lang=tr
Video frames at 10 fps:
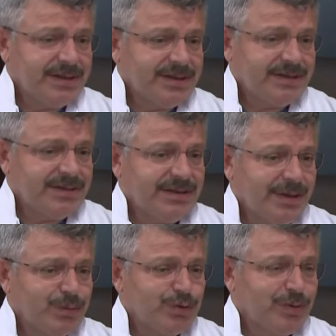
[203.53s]
e,
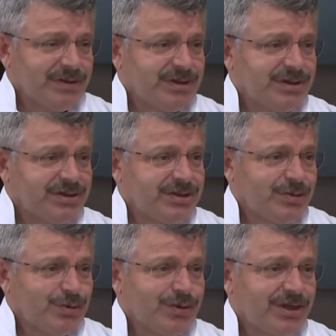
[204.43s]
Temmuz başı
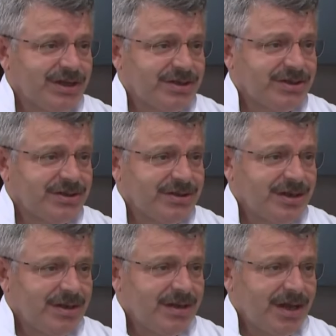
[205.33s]
için Türkiye
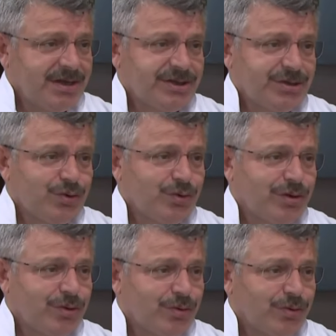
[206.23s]
için her şey
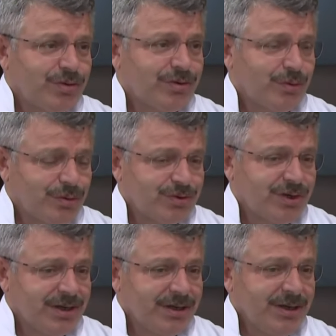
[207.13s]
çok iyi e,
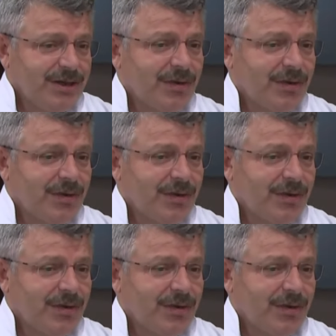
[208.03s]
olacak.